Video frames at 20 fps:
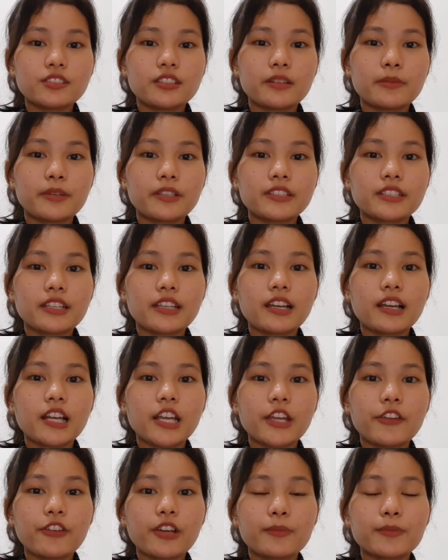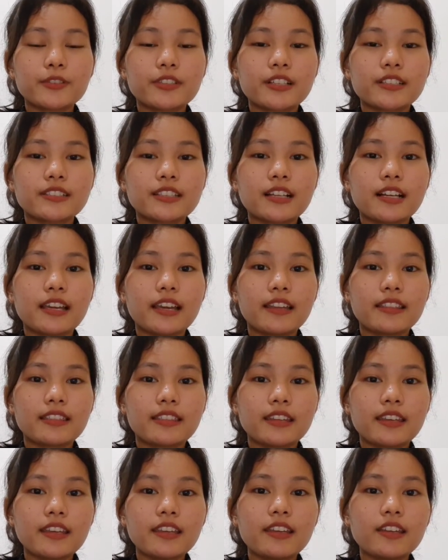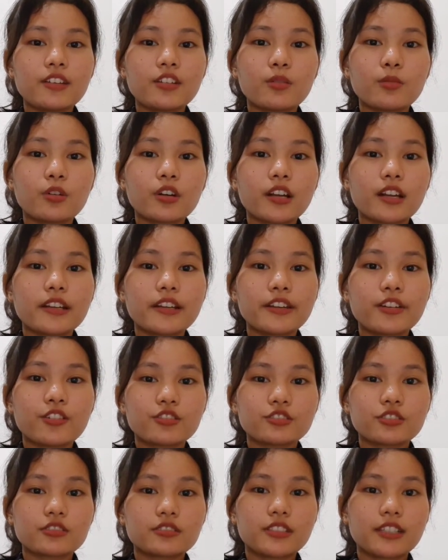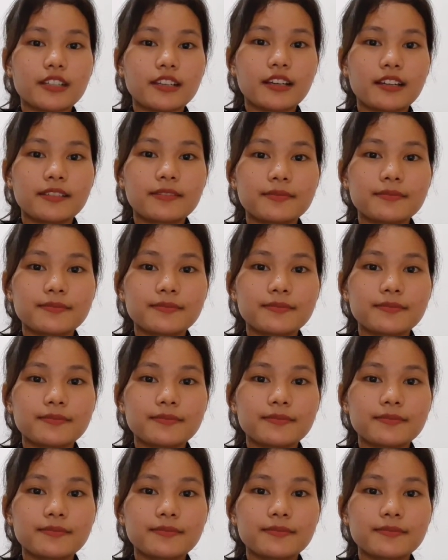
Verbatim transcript: Nama saya Olivia Putri Zalianti, nomor hadir 03.